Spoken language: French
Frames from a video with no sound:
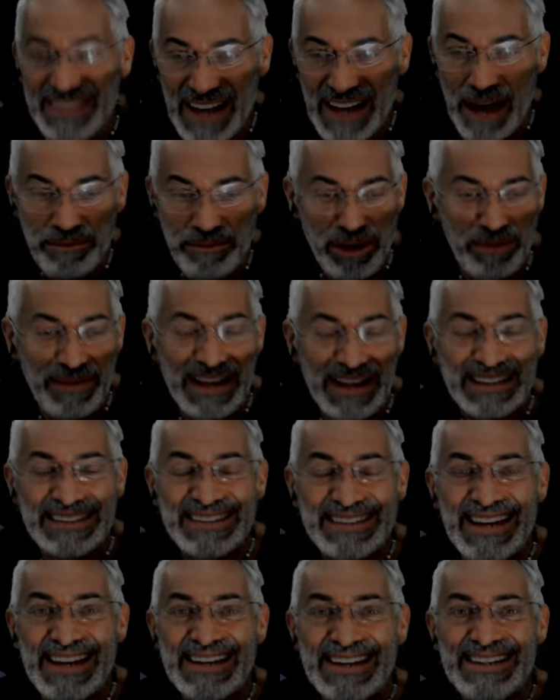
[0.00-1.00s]
Tremblement
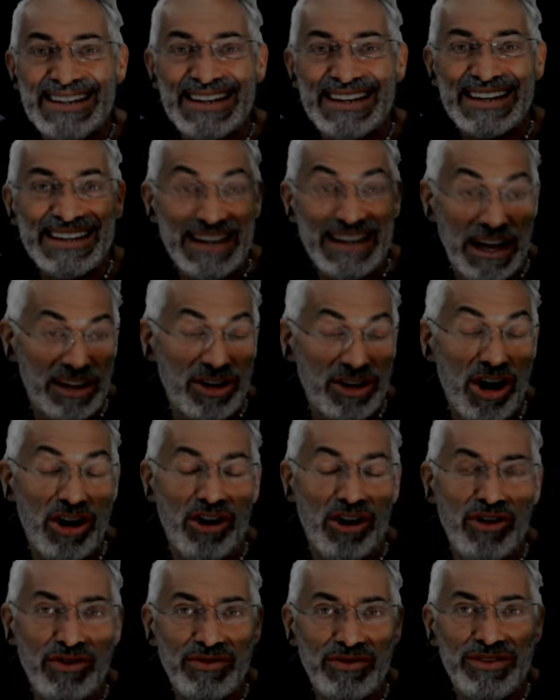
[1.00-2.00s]
de terre,
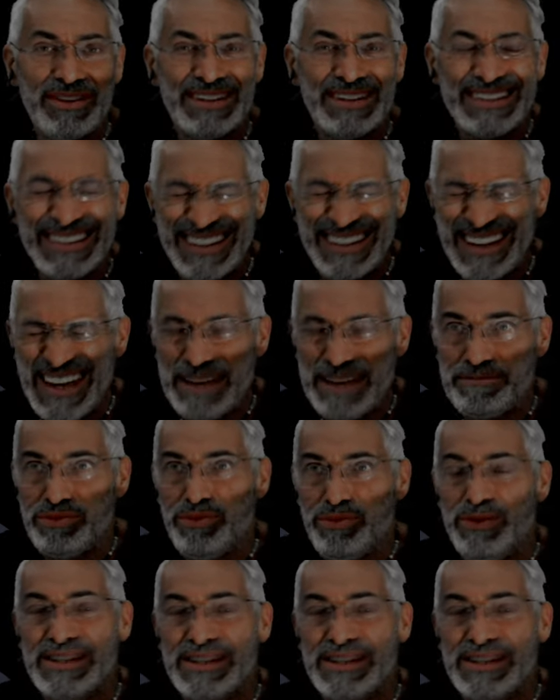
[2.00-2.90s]
encore un très